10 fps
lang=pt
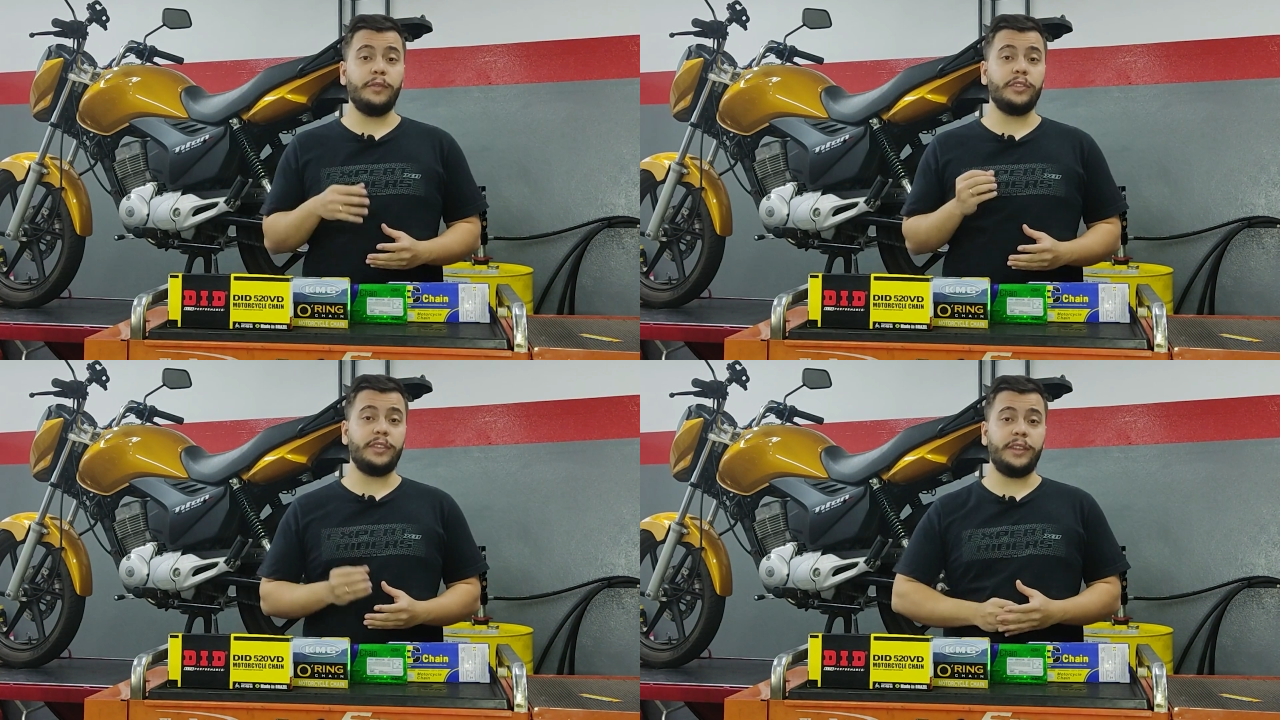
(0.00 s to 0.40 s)
que
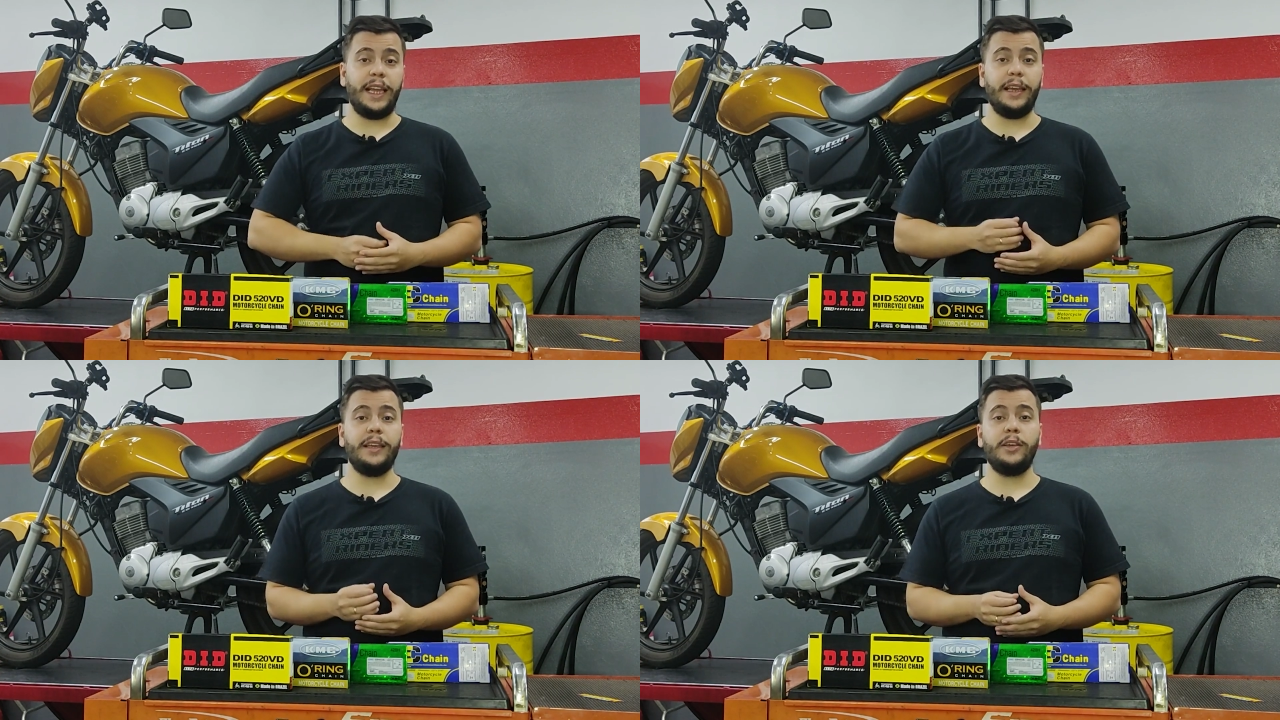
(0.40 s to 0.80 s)
você
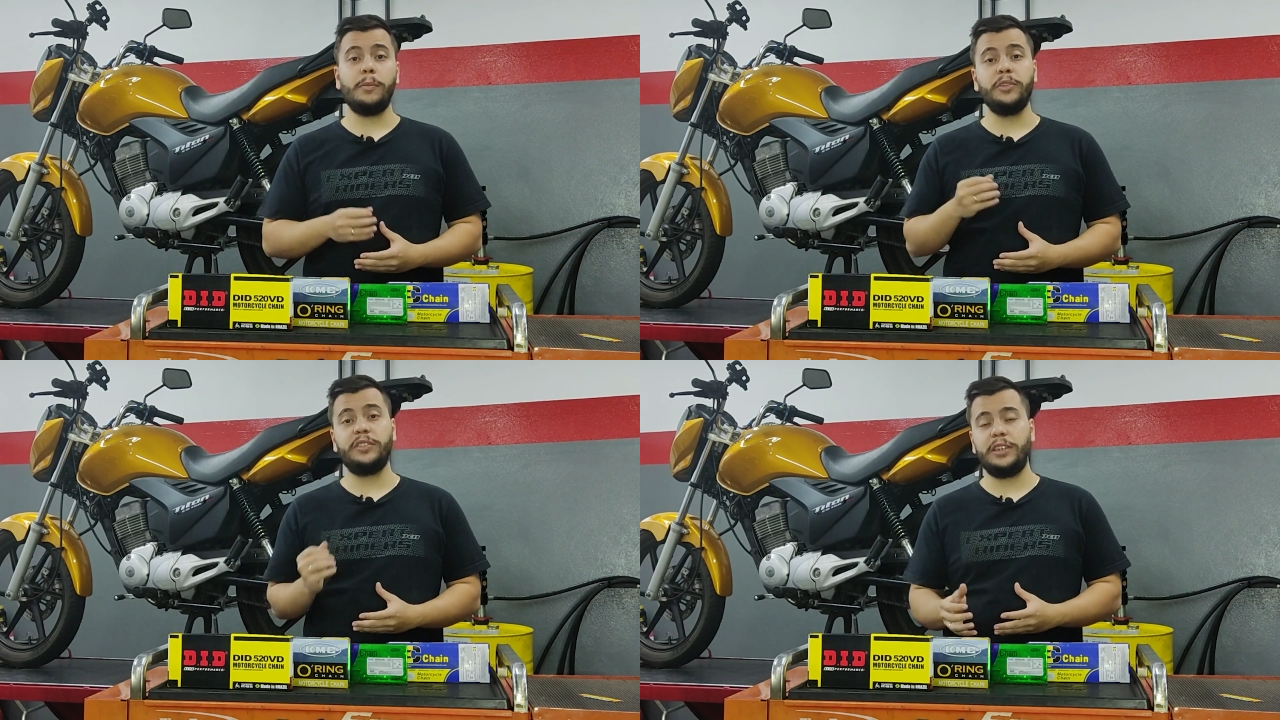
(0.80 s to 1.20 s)
tem que
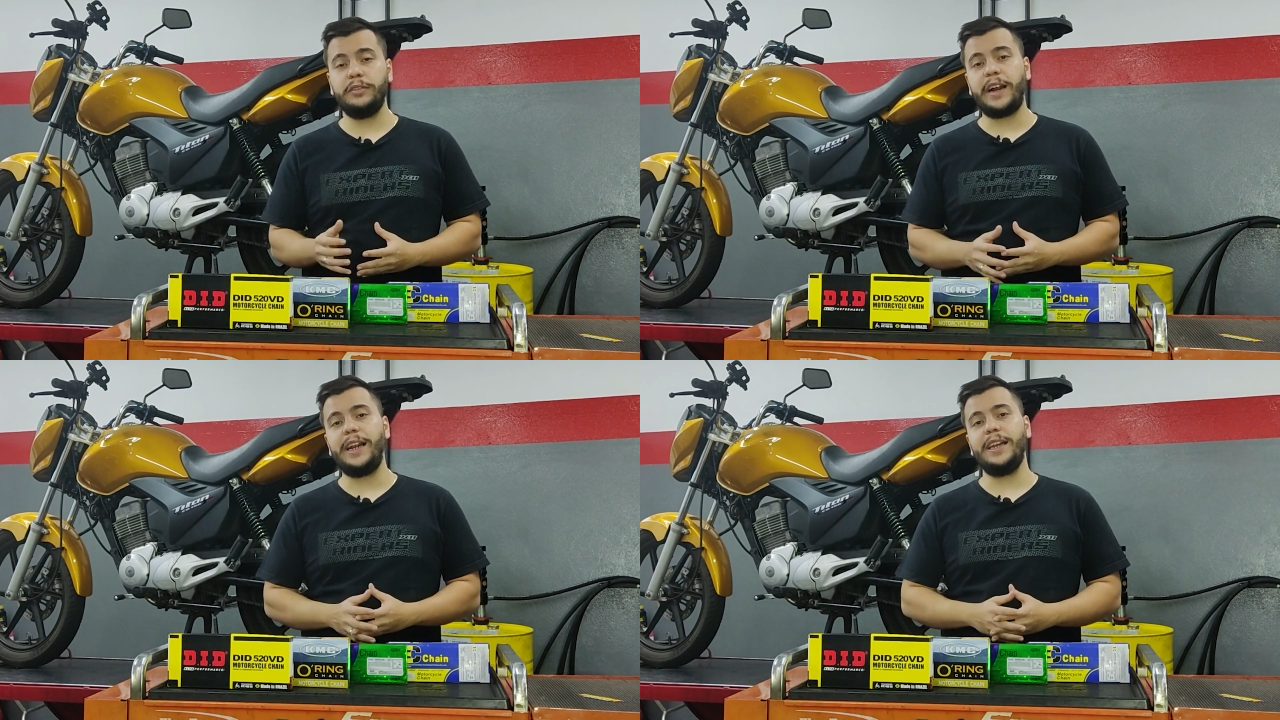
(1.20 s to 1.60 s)

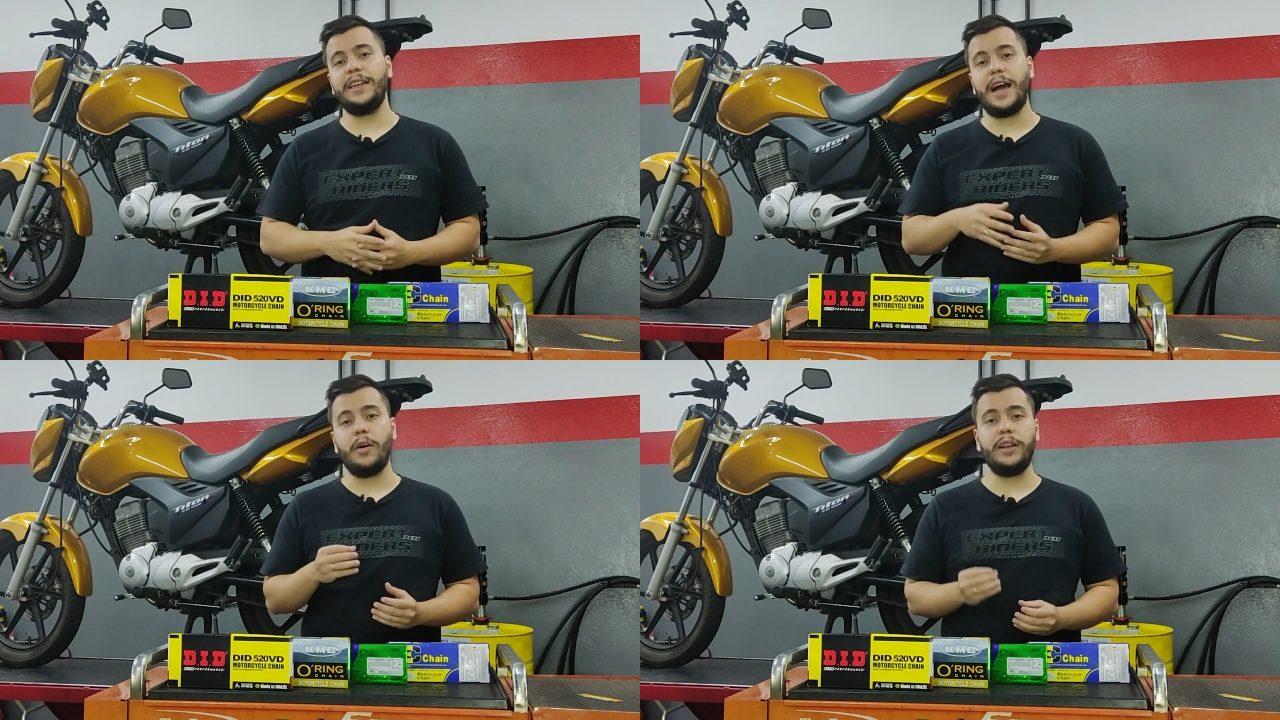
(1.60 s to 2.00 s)
observar
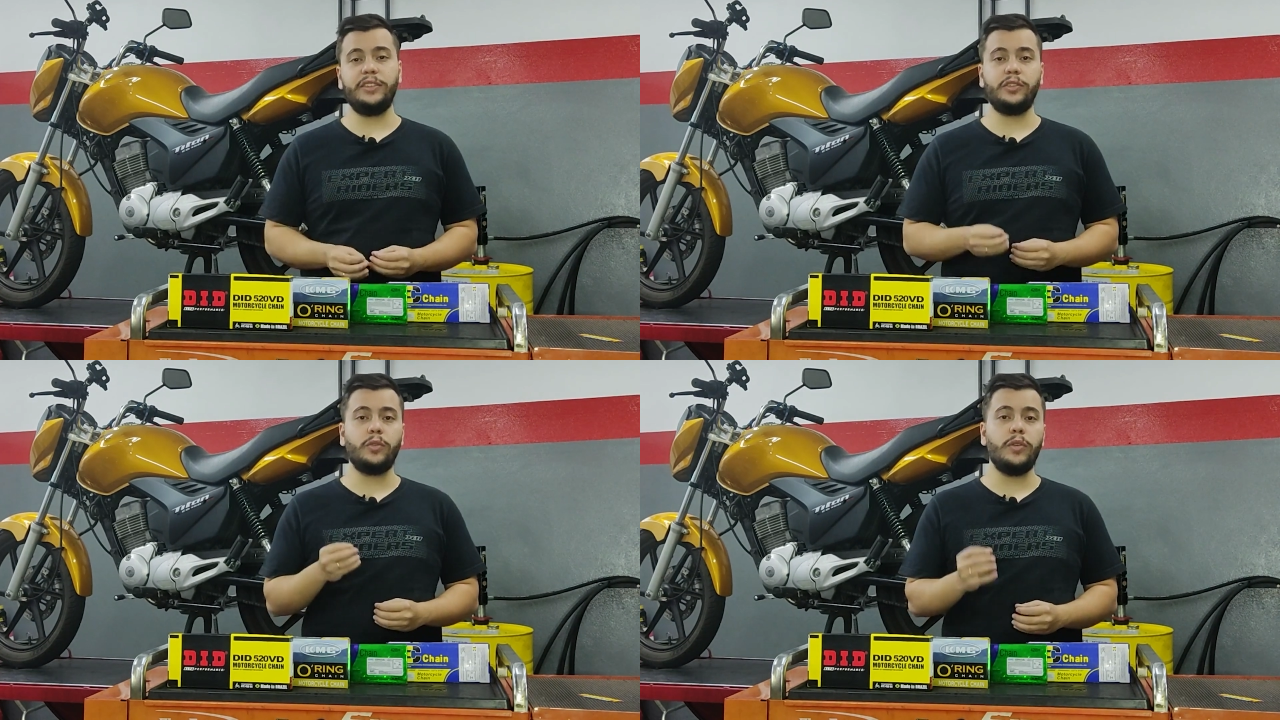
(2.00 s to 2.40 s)
na hora
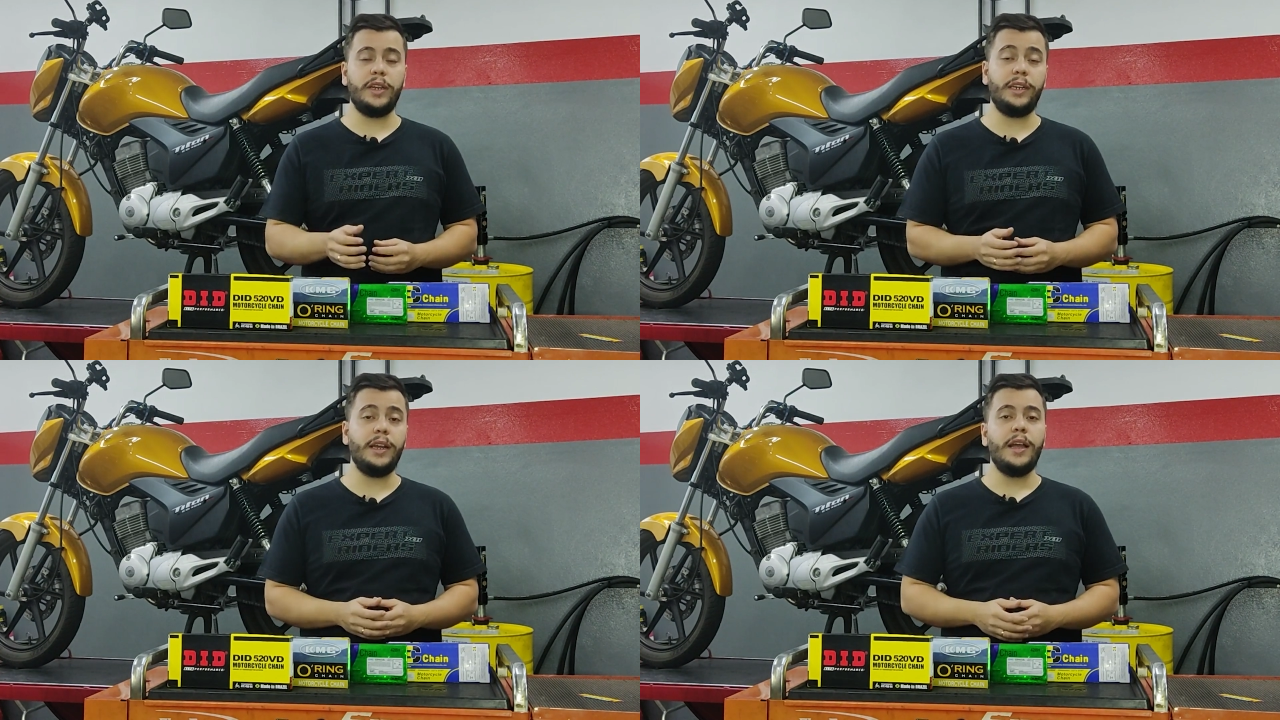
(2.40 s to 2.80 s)
de
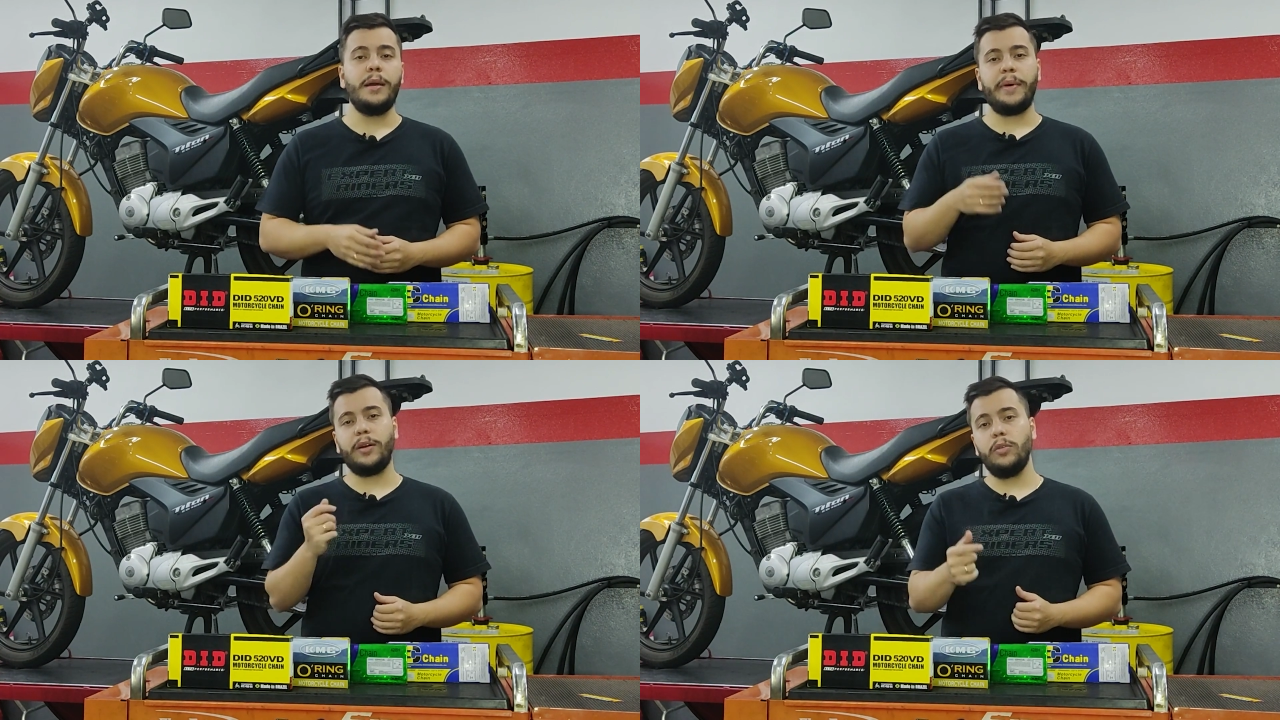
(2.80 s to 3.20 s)

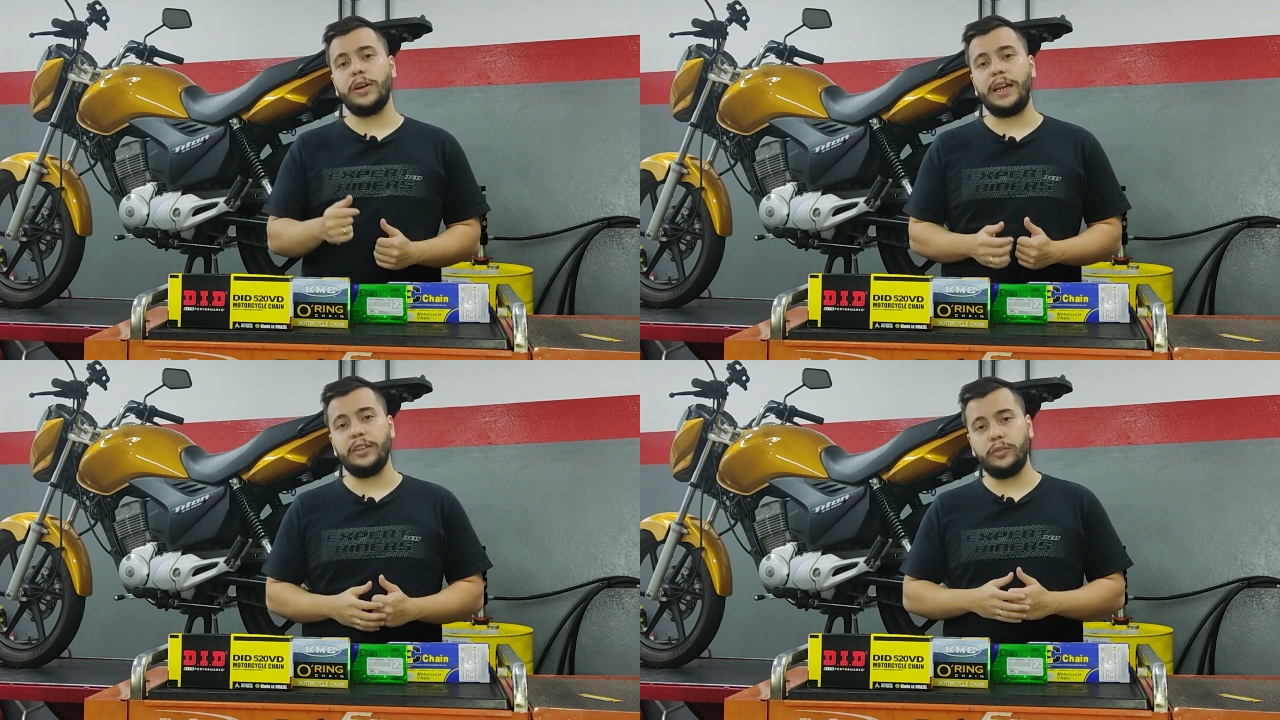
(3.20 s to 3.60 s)
escolher para
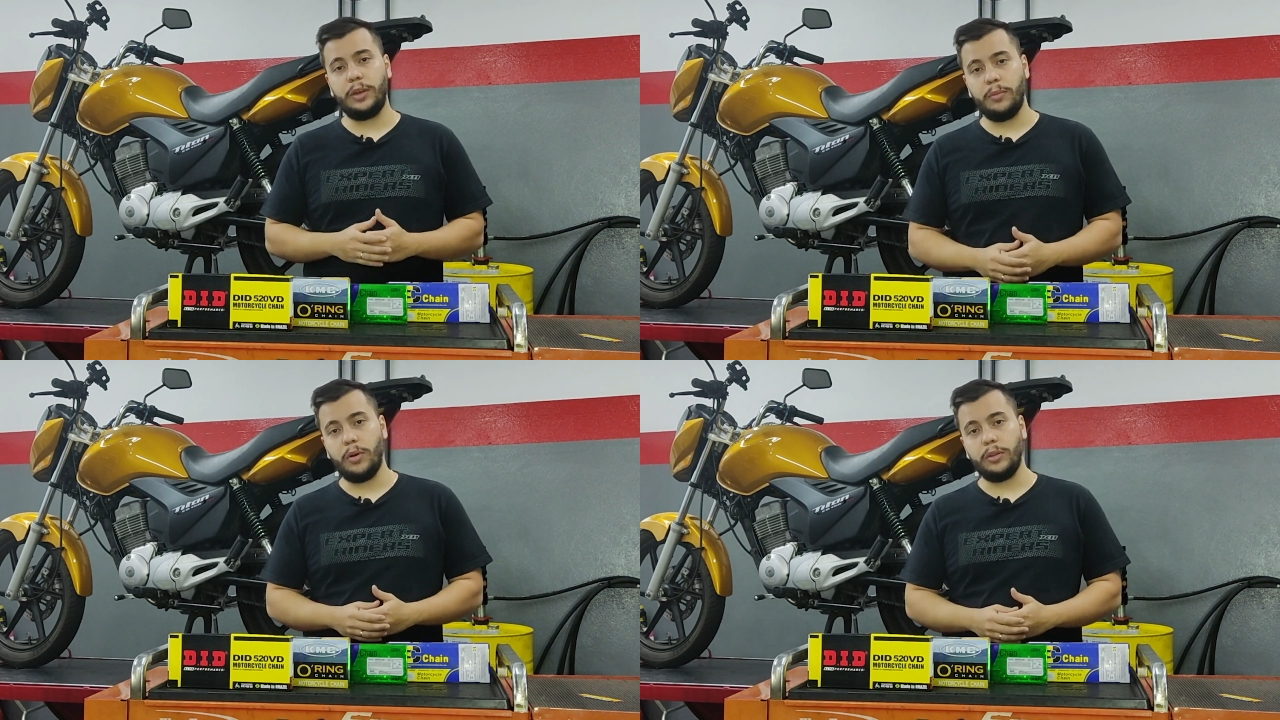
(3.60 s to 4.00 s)
colocar na
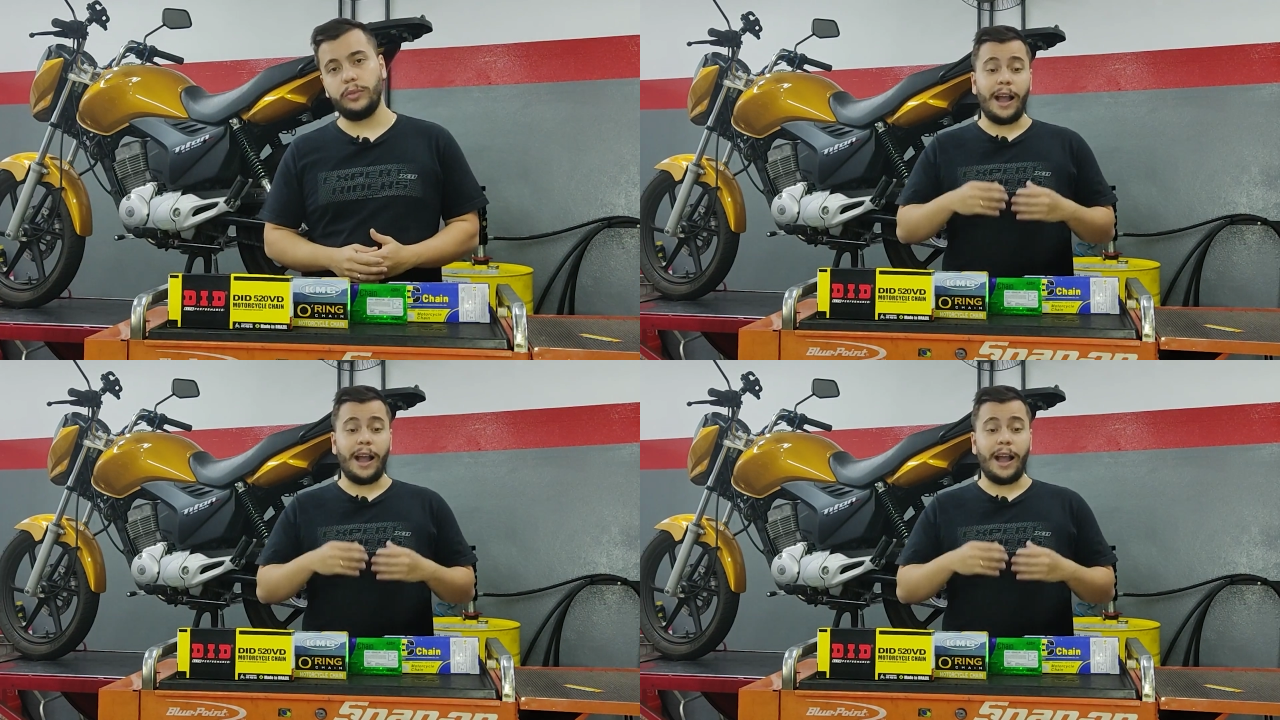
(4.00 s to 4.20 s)
sua moto.